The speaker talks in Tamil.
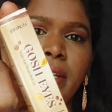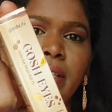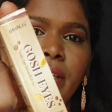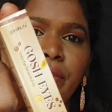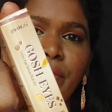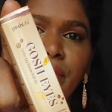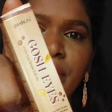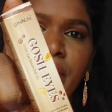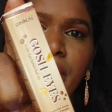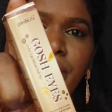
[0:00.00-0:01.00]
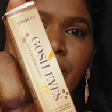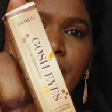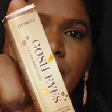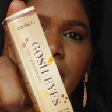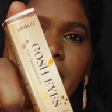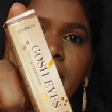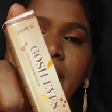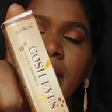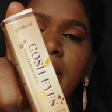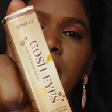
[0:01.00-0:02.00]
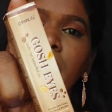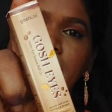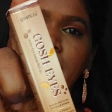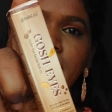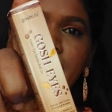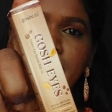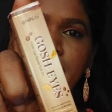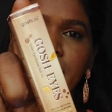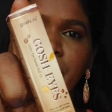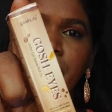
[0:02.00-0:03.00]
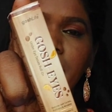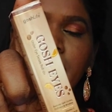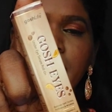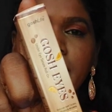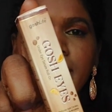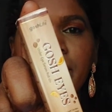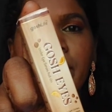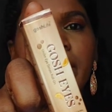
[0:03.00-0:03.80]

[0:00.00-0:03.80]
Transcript: இந்த கோஷ் லைஃபோட அந்த ரைஸ் சீரம் இந்த சீரம்